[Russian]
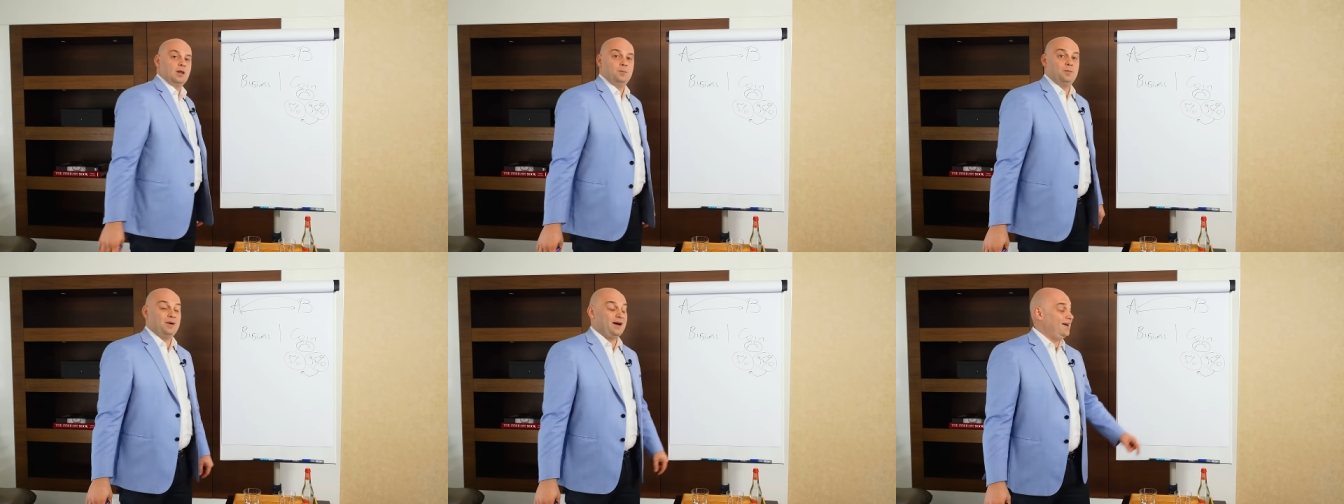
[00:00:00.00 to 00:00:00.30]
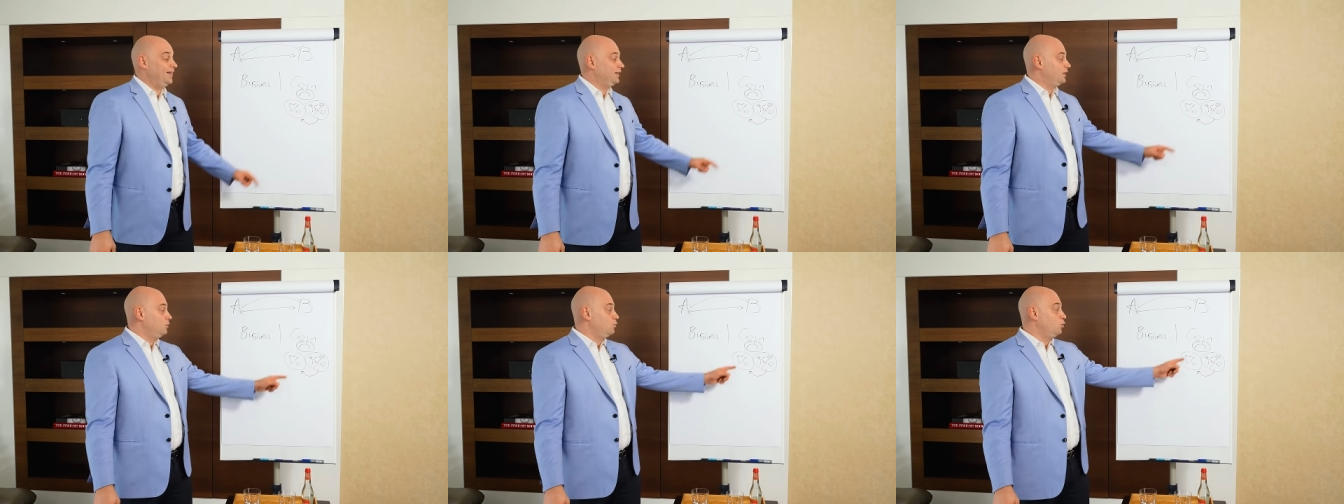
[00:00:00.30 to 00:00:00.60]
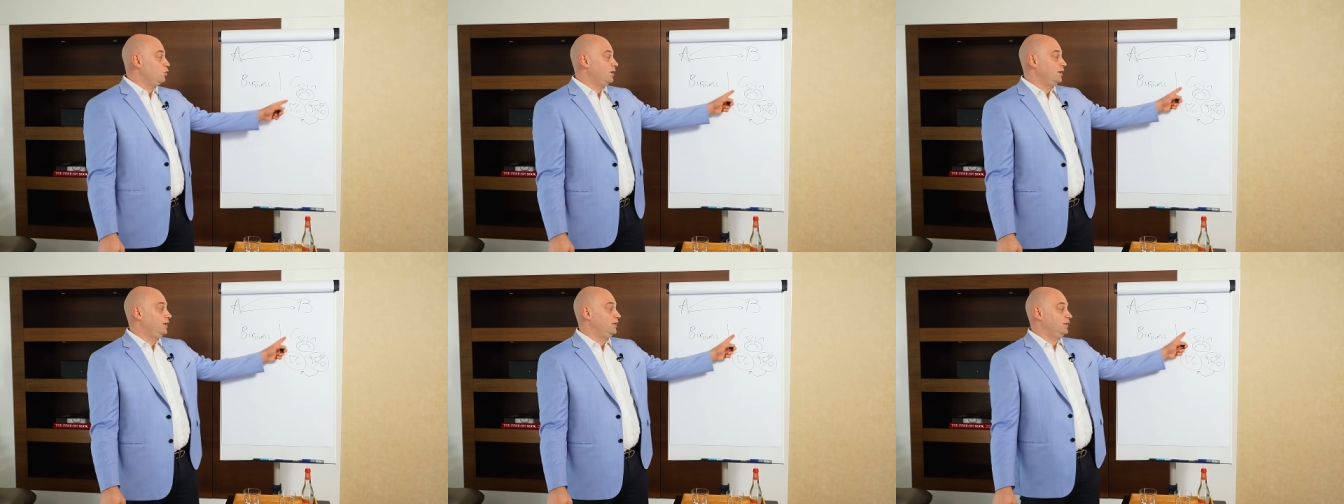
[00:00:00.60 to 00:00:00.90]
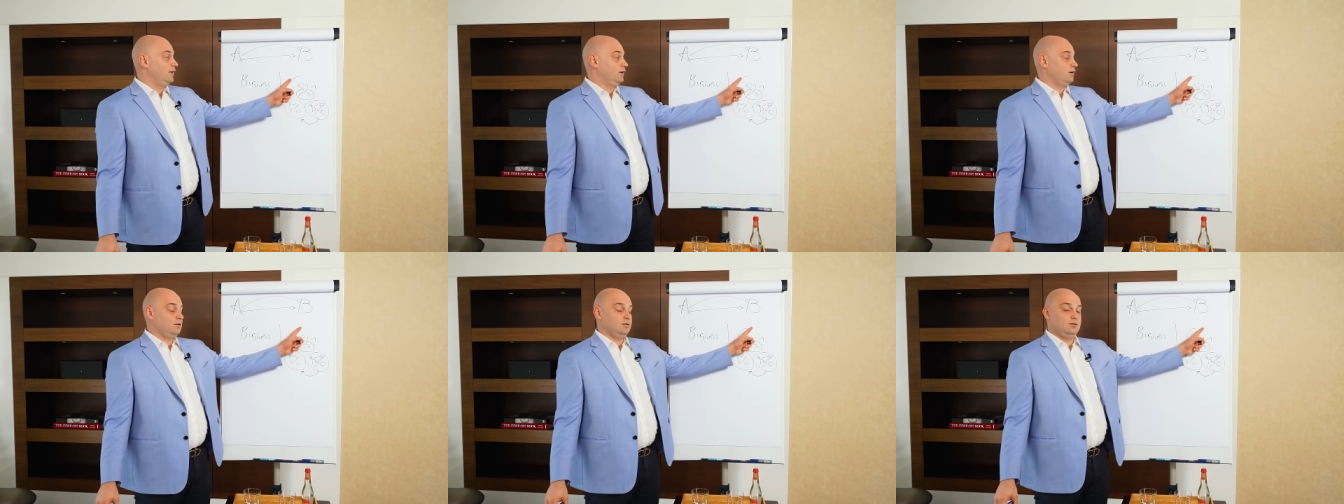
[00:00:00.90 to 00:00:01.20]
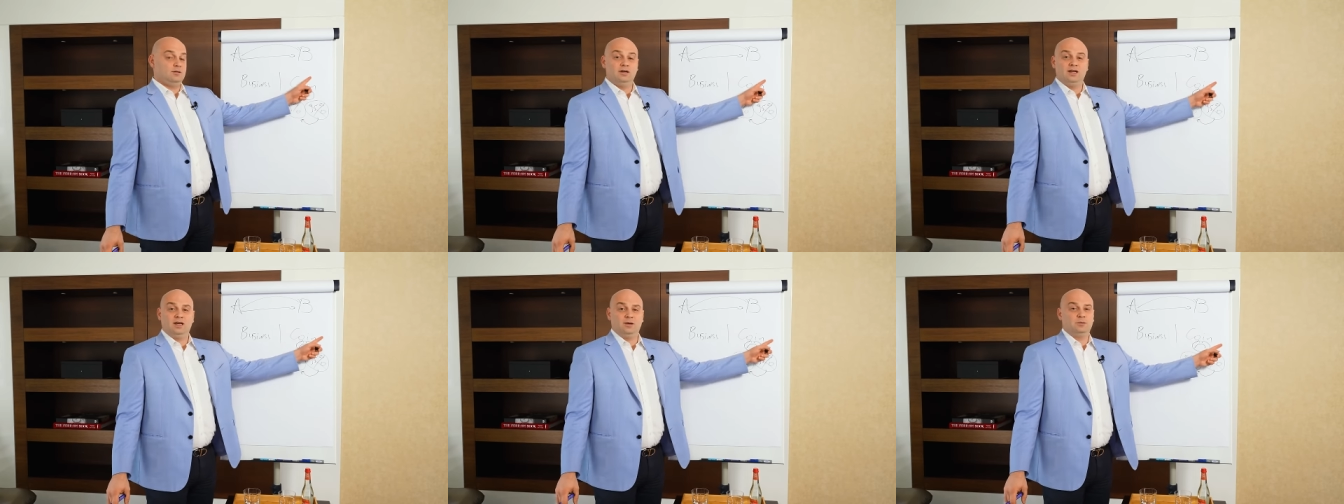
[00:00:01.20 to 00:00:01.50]
Поэтому рынок
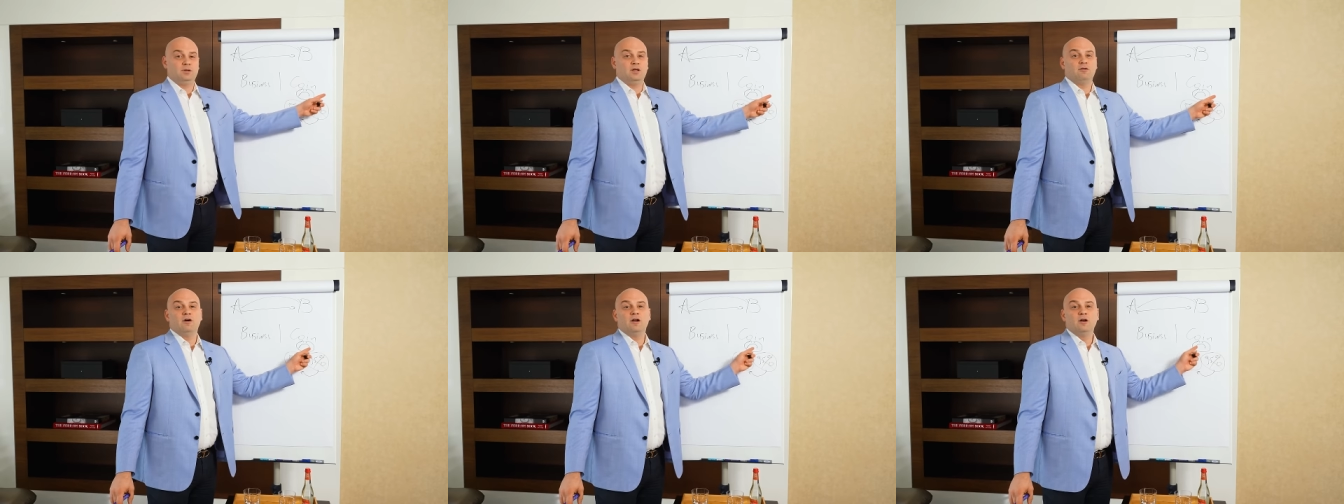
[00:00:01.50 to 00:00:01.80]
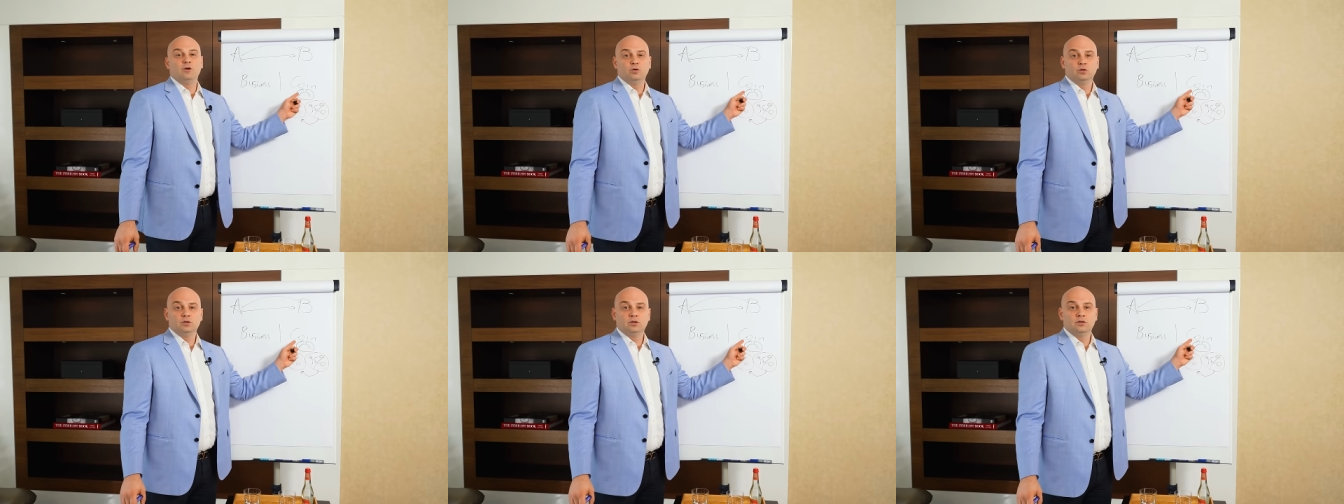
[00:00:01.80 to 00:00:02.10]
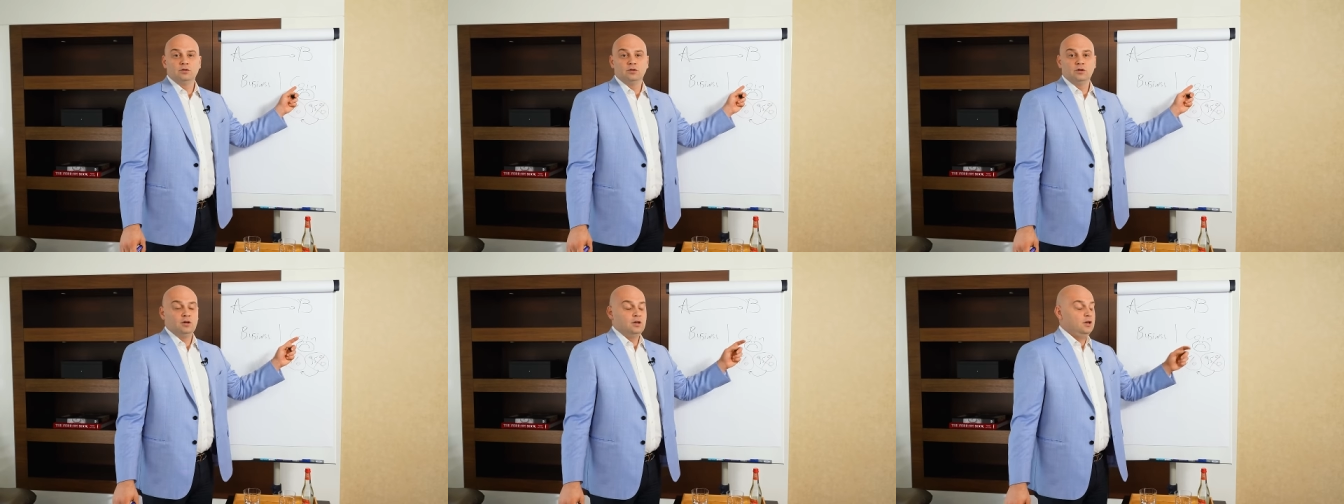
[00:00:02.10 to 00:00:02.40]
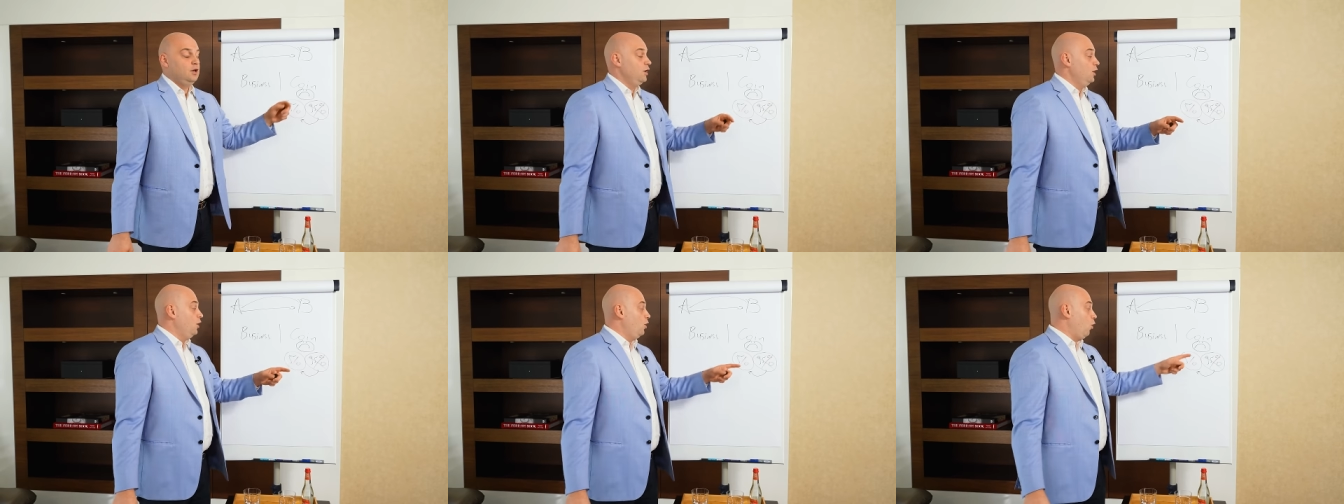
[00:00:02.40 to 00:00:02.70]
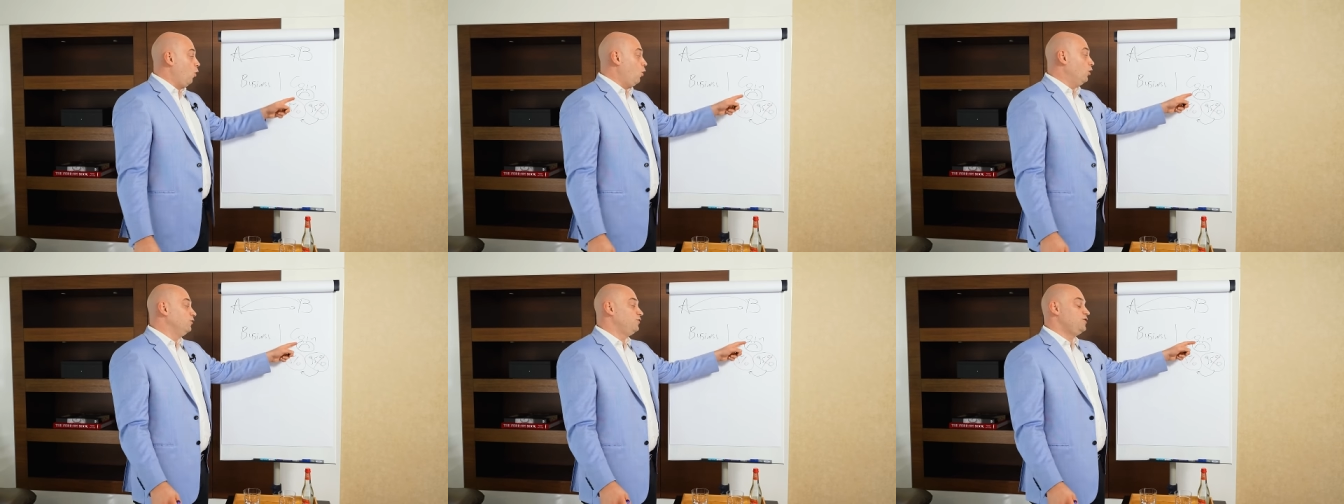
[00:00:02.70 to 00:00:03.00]
криптовалют,
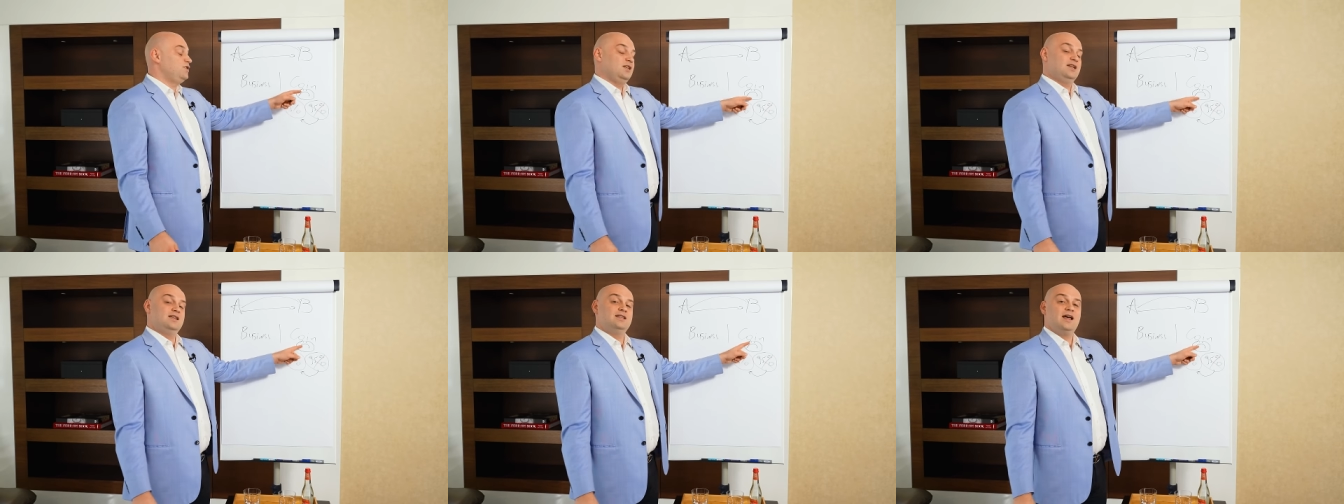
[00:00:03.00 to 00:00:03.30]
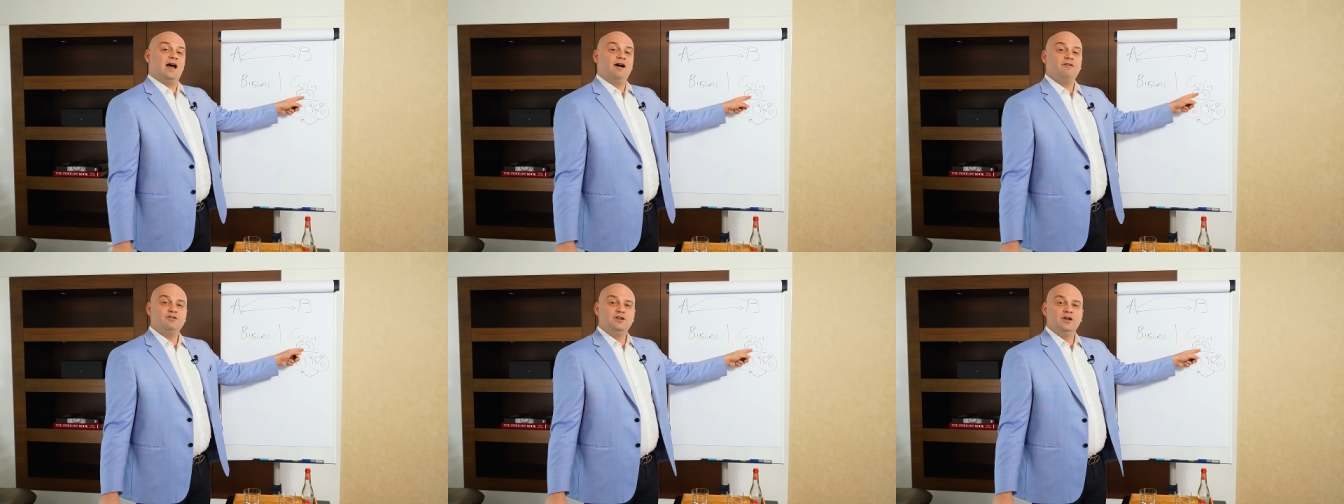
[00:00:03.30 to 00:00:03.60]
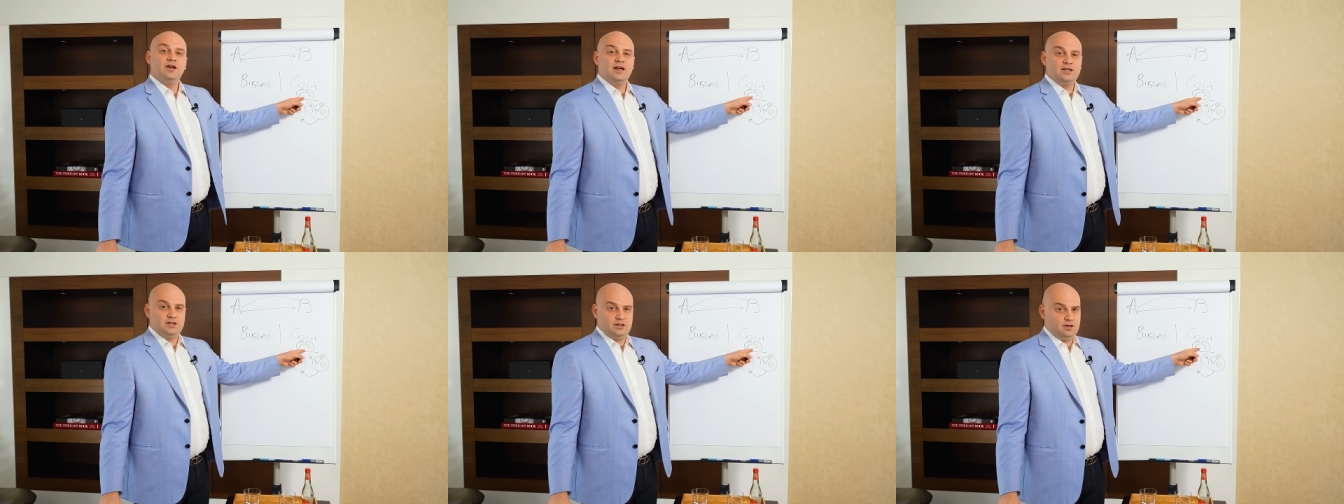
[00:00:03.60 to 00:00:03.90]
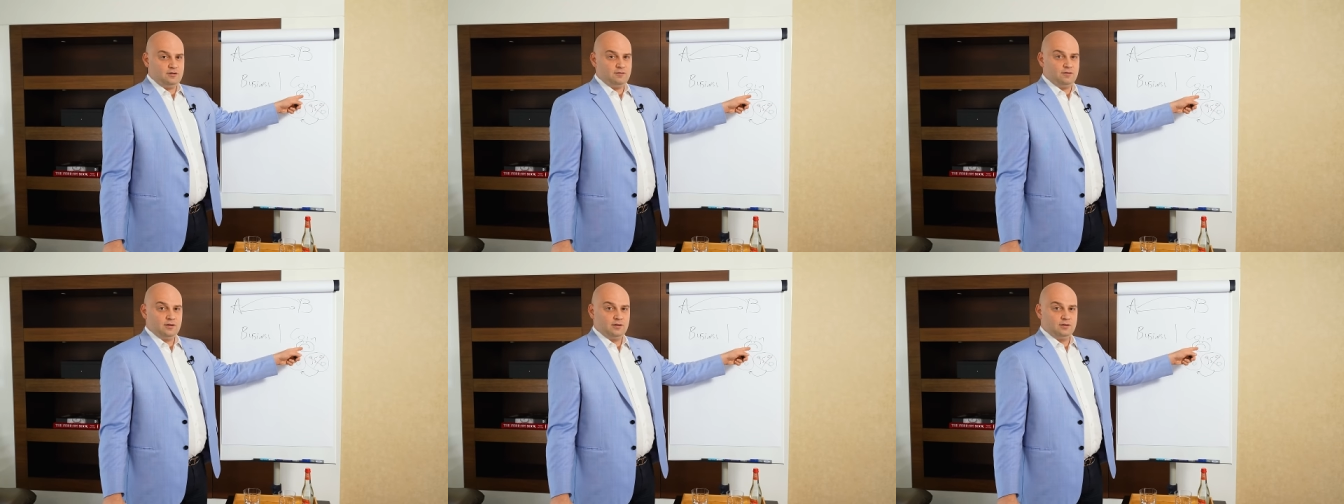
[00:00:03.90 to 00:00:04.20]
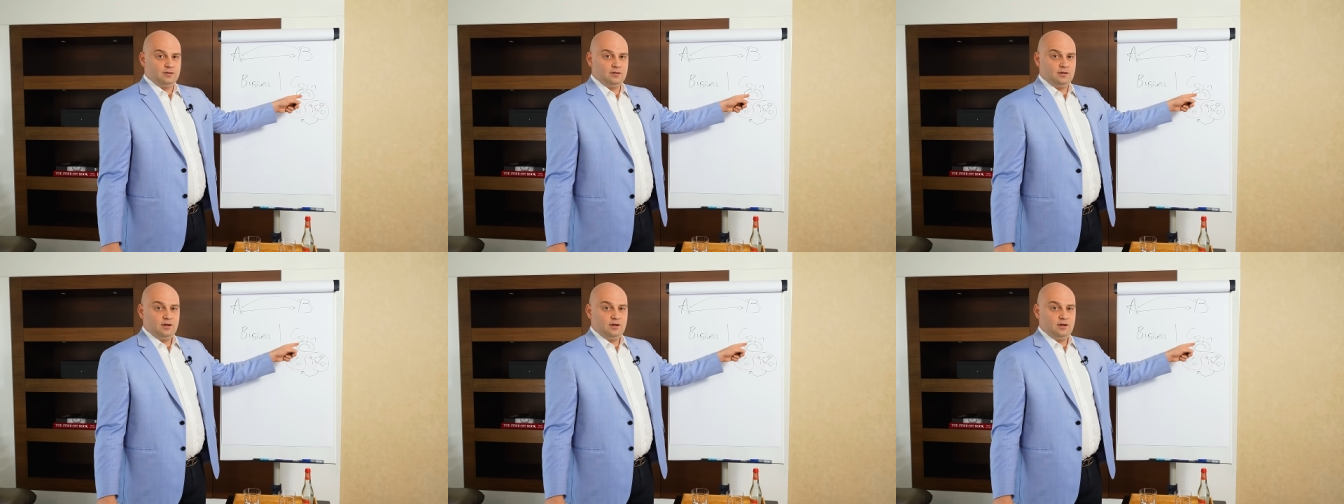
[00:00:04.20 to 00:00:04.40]
он всегда в негативе.